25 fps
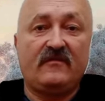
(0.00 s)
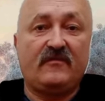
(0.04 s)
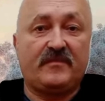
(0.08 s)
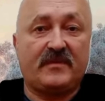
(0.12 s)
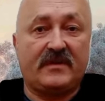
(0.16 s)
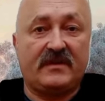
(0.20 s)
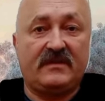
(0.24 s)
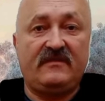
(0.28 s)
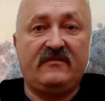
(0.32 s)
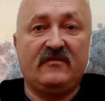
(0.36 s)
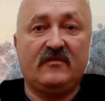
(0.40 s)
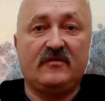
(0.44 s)
В
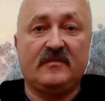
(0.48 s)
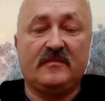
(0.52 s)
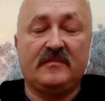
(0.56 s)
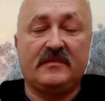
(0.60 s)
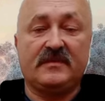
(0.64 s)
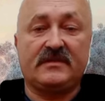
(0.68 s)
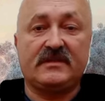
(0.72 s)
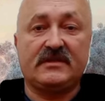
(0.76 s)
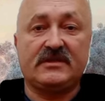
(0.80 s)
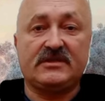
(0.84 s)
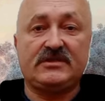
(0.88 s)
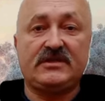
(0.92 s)
противном
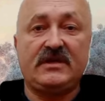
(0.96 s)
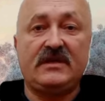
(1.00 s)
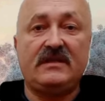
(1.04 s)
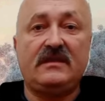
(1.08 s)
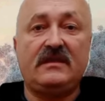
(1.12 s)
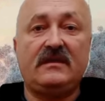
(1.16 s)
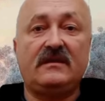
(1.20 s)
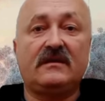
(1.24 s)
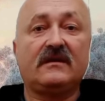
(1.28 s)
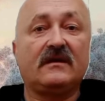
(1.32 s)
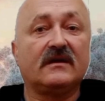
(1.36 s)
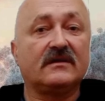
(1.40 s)

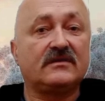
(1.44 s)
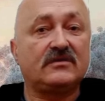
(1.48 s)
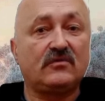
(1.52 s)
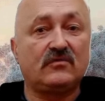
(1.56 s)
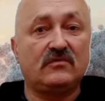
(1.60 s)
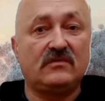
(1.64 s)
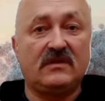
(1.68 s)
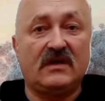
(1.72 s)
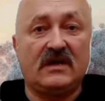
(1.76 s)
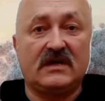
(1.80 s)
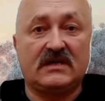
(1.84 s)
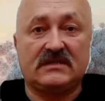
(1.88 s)
отношении
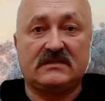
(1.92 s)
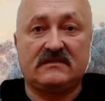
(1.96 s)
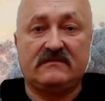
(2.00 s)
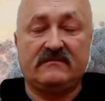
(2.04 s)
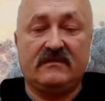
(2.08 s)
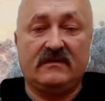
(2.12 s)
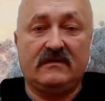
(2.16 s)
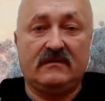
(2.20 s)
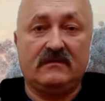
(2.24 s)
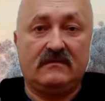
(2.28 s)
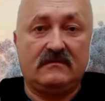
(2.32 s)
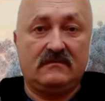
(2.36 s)

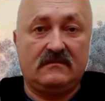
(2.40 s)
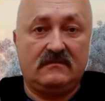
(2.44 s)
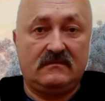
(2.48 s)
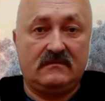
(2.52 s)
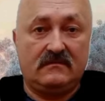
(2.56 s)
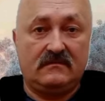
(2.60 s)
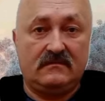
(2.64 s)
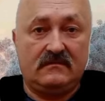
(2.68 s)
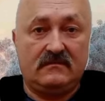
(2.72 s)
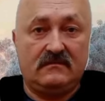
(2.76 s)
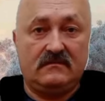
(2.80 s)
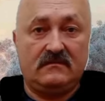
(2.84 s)
государство,
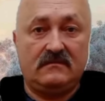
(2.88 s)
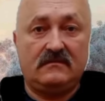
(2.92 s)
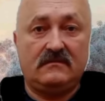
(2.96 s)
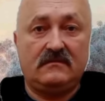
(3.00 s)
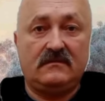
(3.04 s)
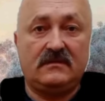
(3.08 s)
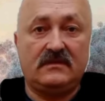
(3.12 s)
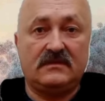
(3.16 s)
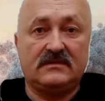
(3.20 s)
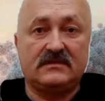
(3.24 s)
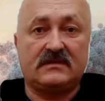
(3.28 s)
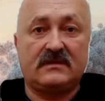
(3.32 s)

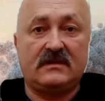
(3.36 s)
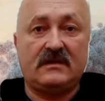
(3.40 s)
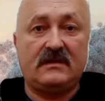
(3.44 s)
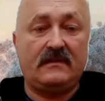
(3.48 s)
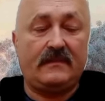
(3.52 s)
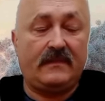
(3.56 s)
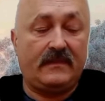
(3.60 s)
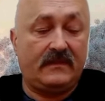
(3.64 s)
Изра...